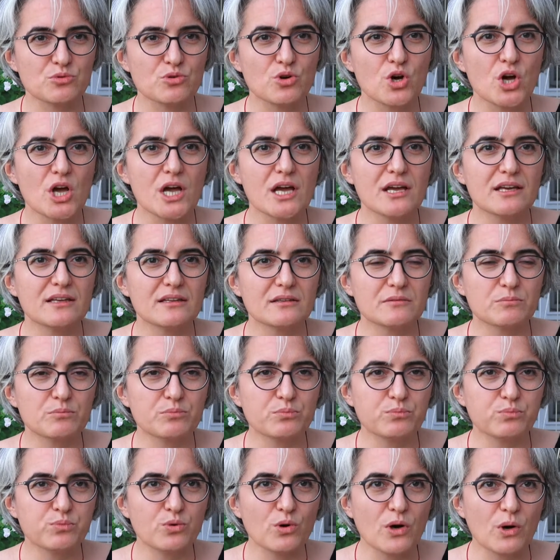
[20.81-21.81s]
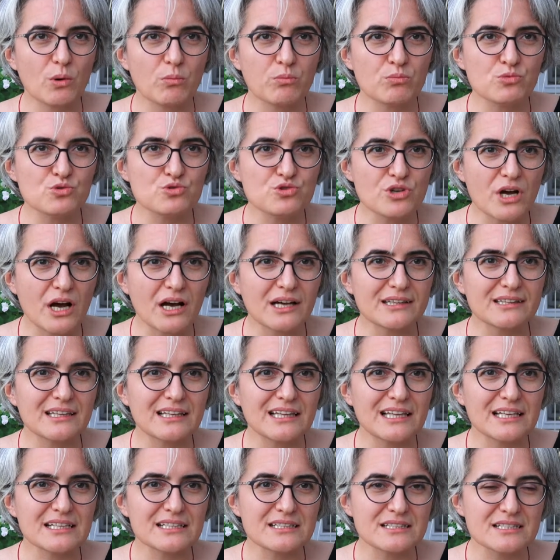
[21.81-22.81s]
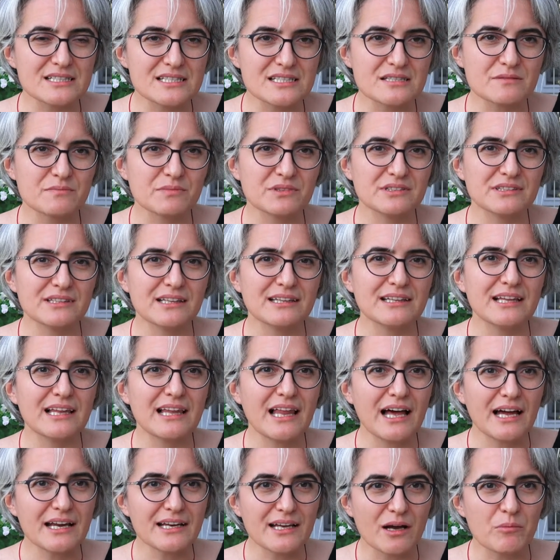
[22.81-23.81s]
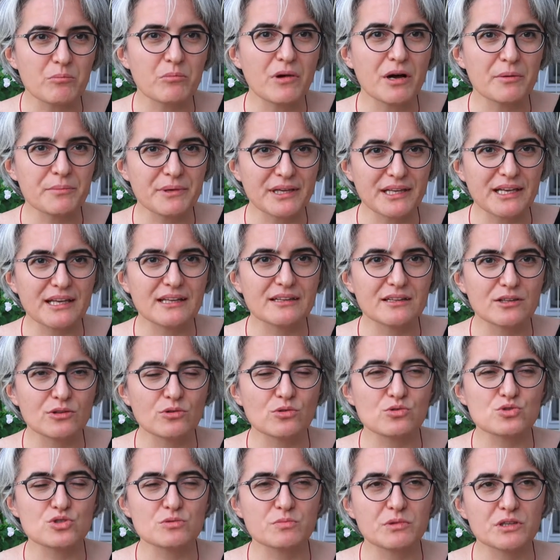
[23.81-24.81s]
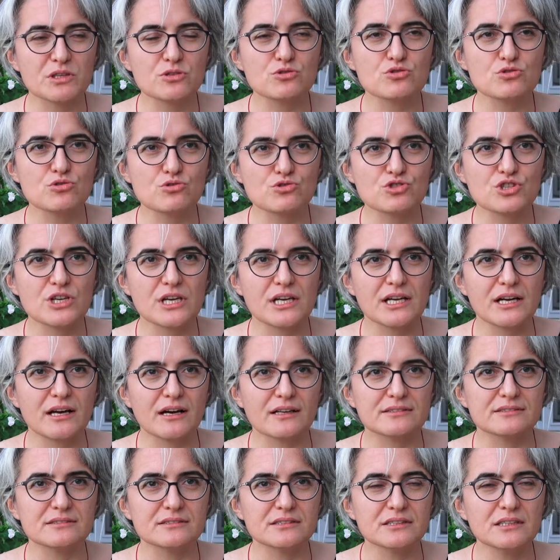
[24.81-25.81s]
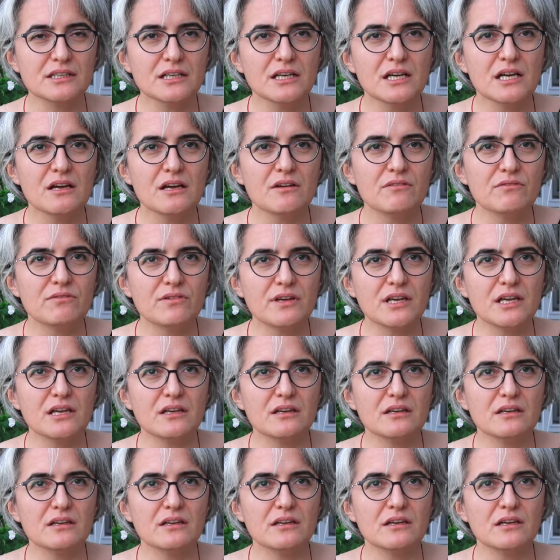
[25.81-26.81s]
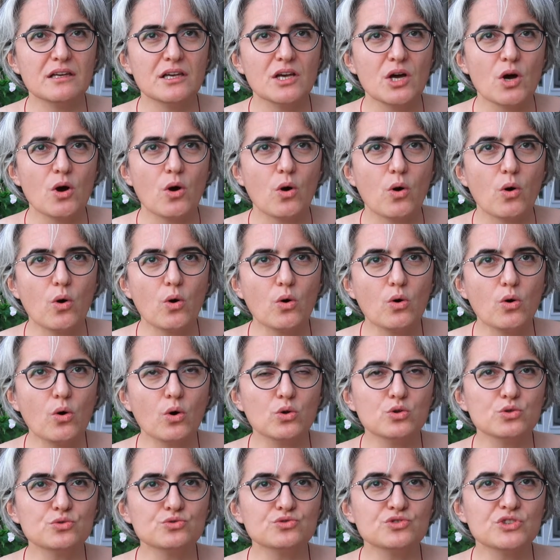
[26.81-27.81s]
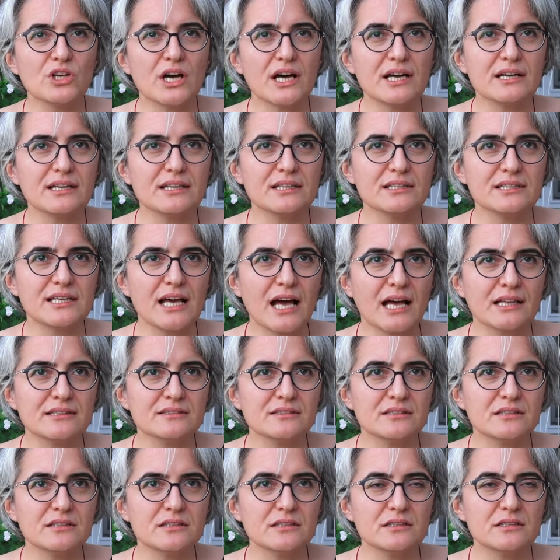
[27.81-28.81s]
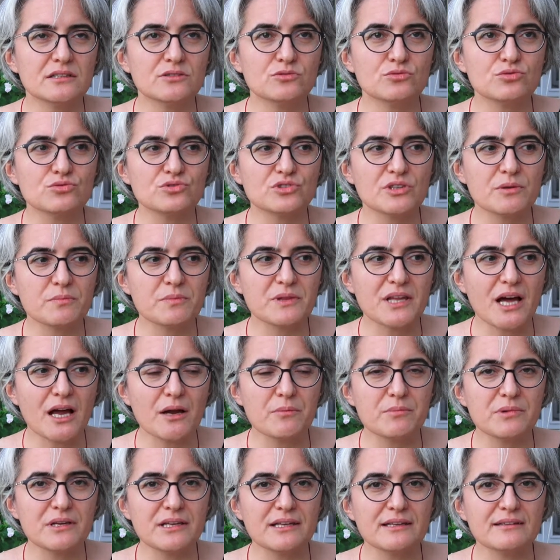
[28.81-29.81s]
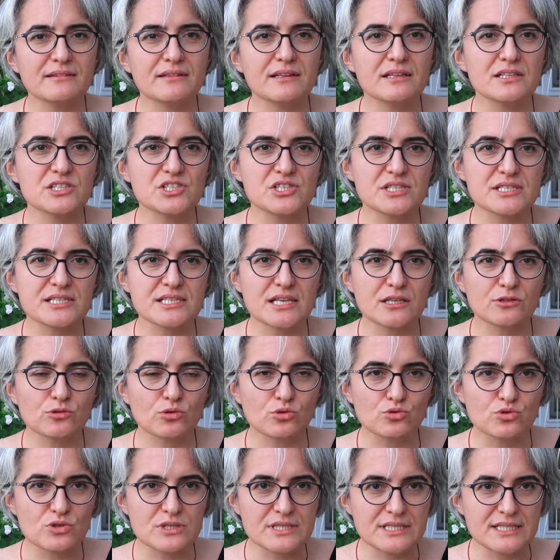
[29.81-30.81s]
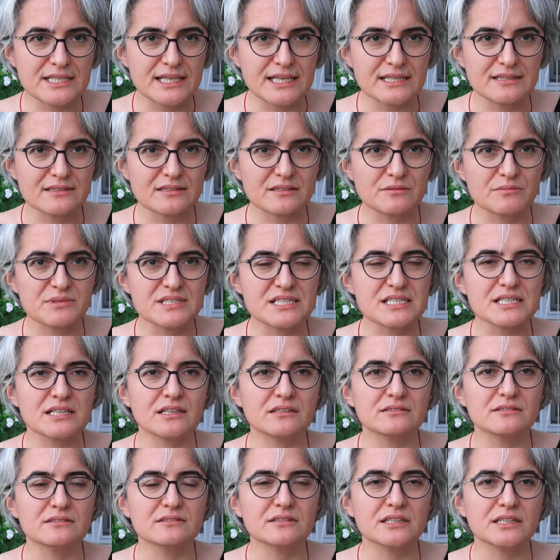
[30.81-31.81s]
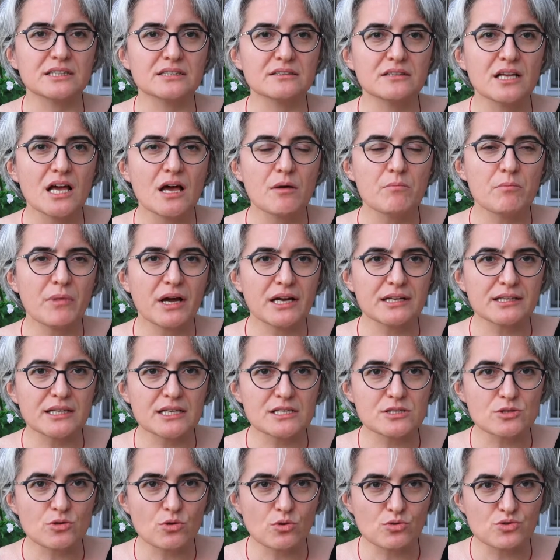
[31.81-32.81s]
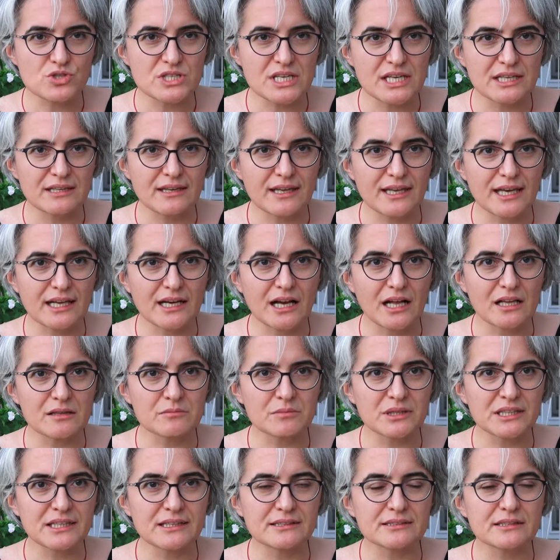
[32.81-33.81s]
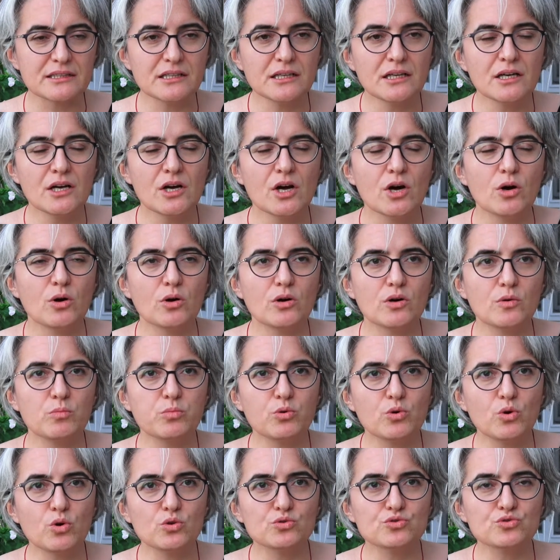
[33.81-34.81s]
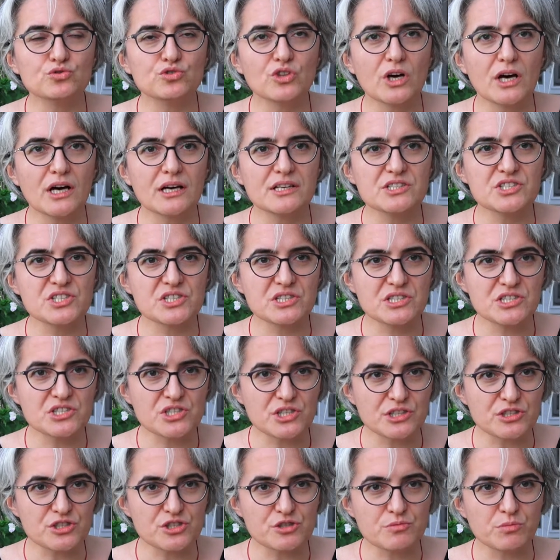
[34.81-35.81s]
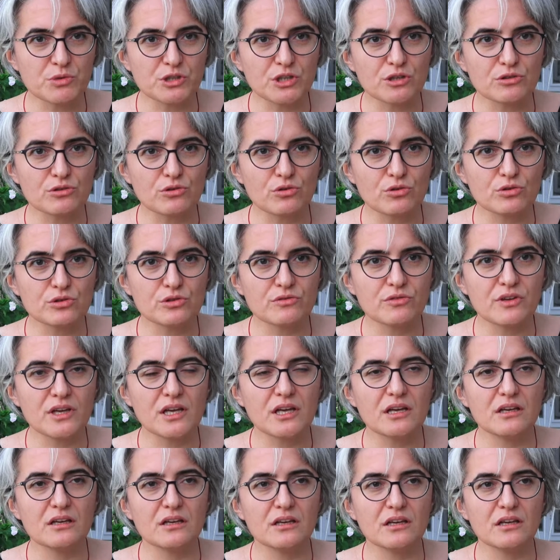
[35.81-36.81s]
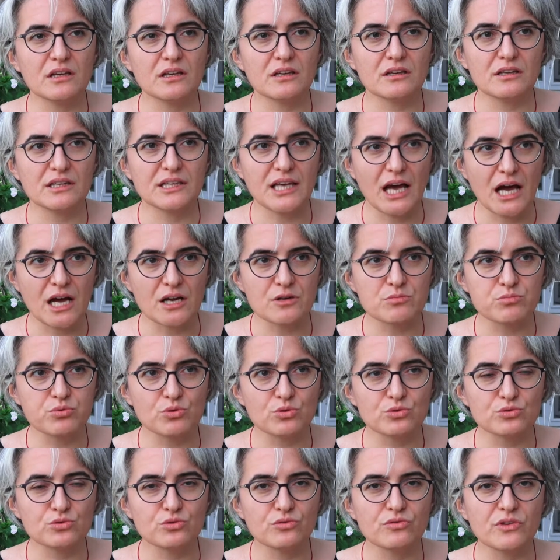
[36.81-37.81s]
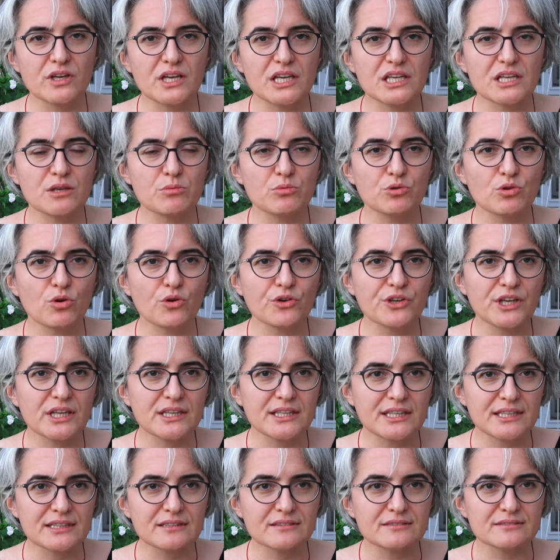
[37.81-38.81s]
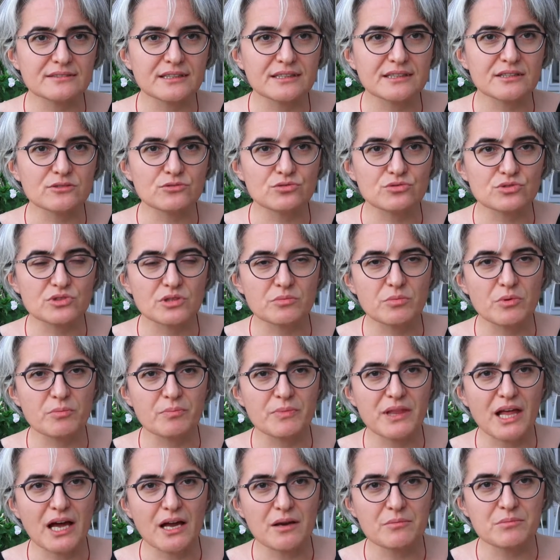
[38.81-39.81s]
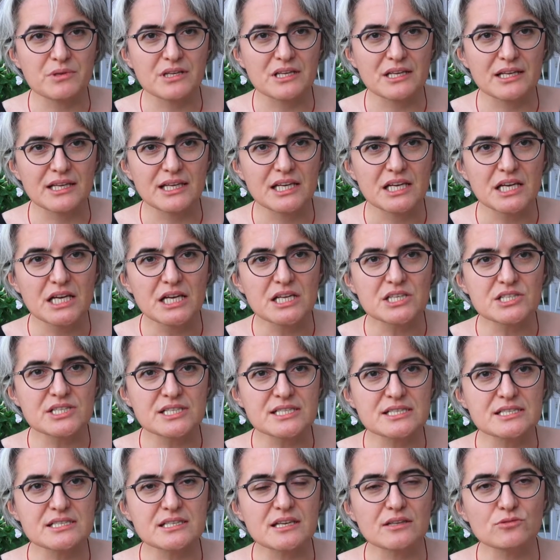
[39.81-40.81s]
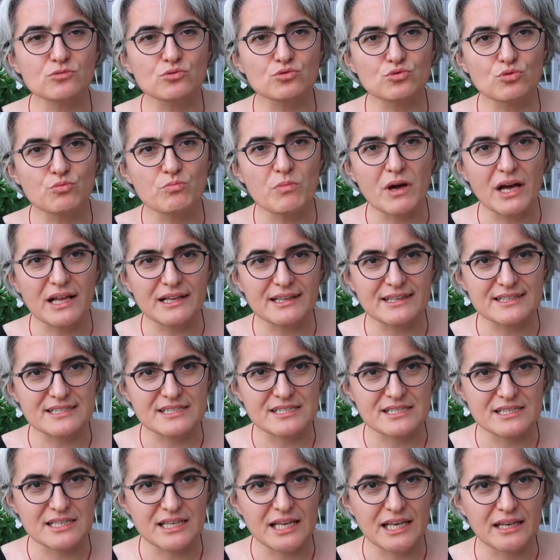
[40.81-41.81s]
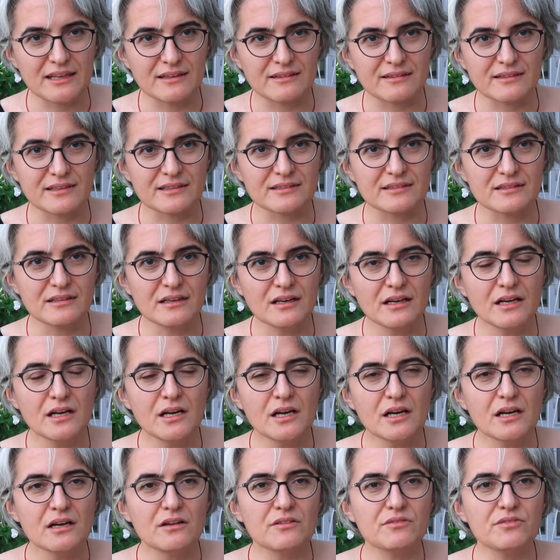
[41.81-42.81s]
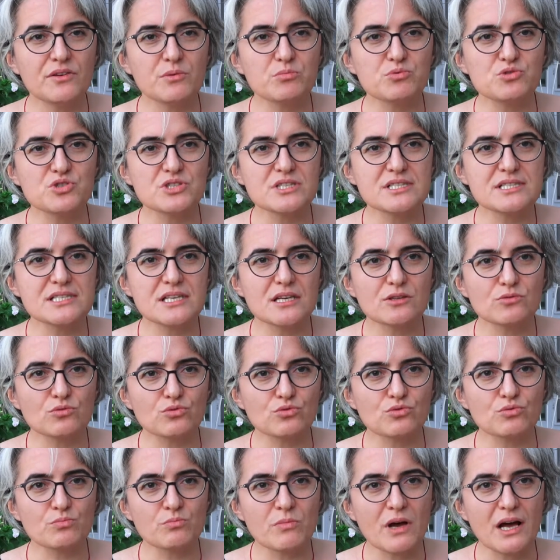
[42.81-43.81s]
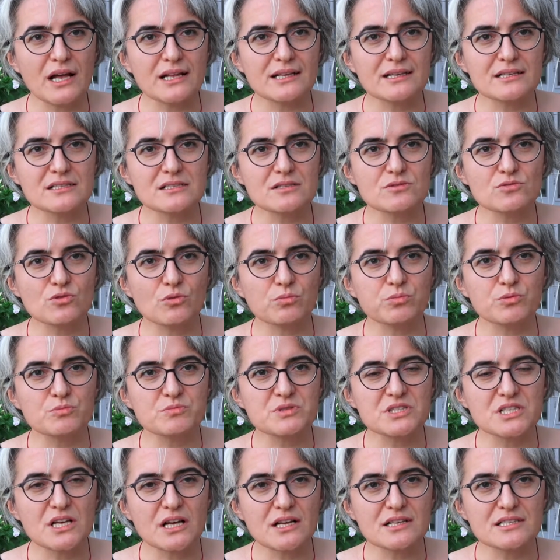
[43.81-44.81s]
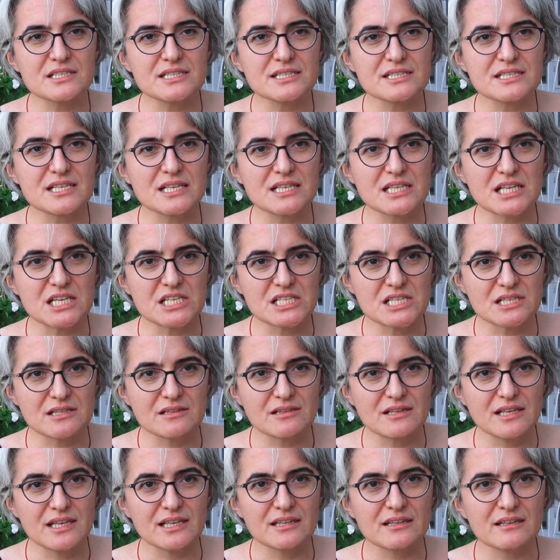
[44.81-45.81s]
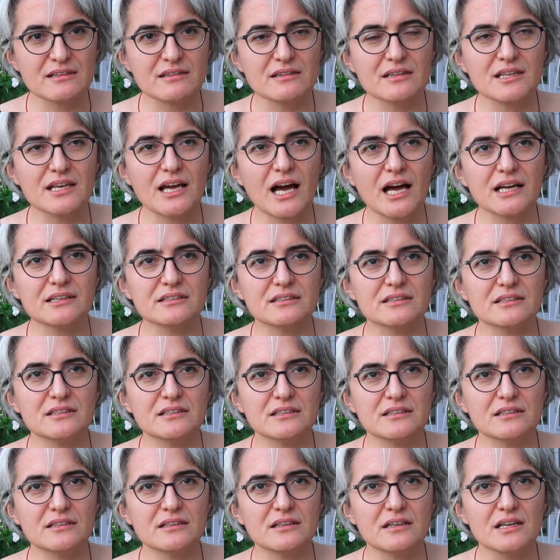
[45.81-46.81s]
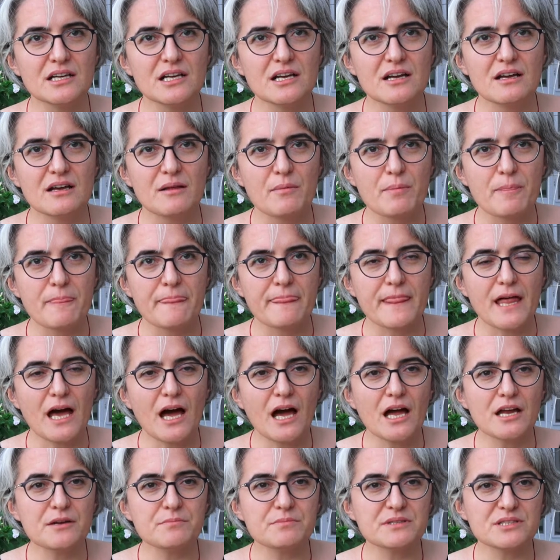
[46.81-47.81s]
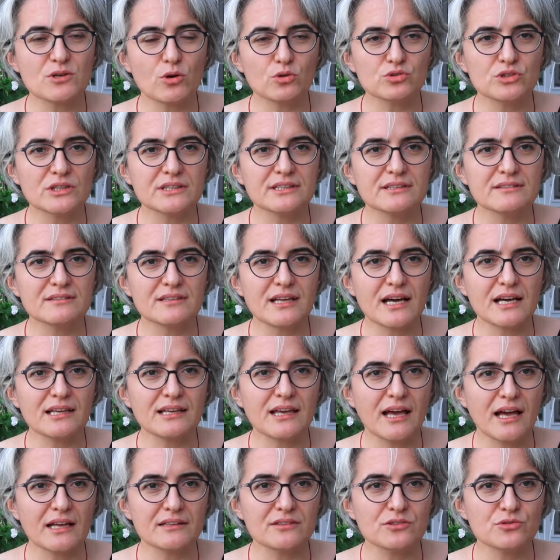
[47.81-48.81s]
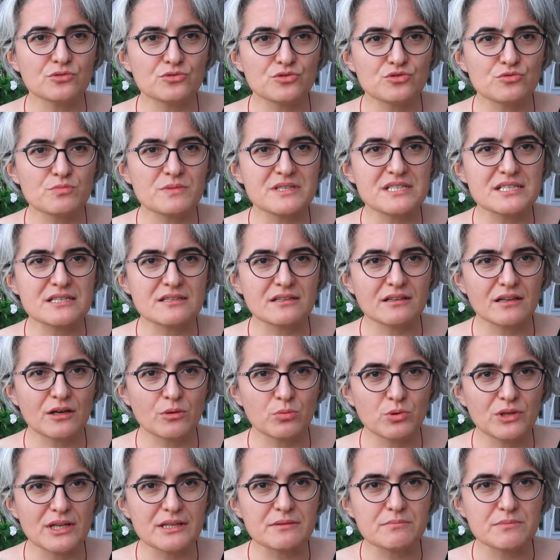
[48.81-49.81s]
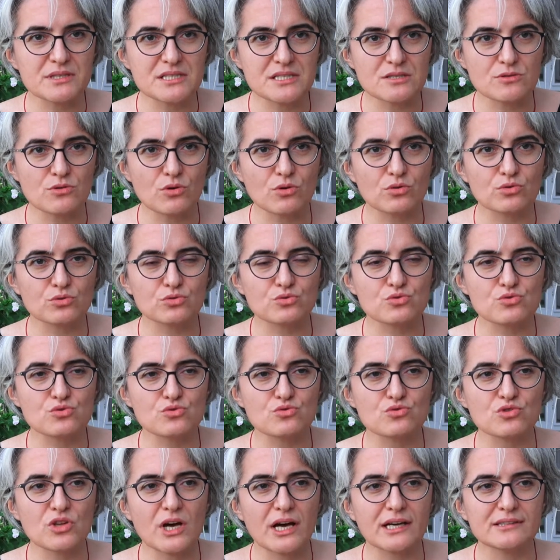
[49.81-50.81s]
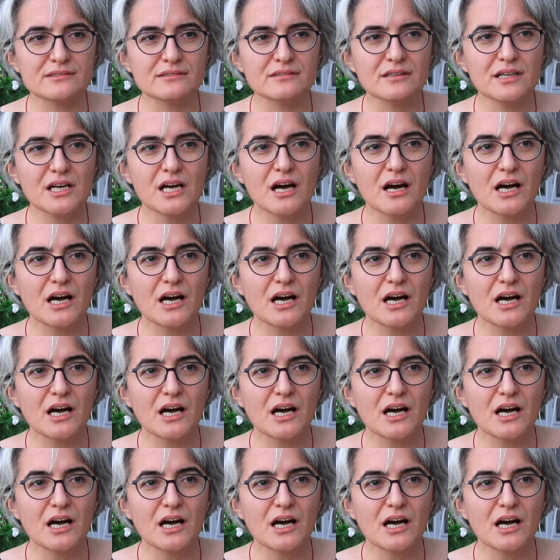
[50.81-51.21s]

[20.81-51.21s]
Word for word: Bu bu mücadele kısmında neler yapmam gerektiği konusu bana çok şey kattı ve e, o kolun da kendi e, Türk Tabipler Birliği'nde cinsiyet kotası getirmesi, kadınların merkez konseyde yer almaları e, bu konuda ciddi çalışmalar oldu ve e, yer buldu ve 2017 yılında da Türk Tabipler Birliği cinsiyet tutum belgesini yayınladı ve bu cinsiyet tutum belgesi toplumsal cinsiyet eşitliğinin diğer e, her bir odanın da kendi yürütmesini kabul etmesi doğrultusundaydı.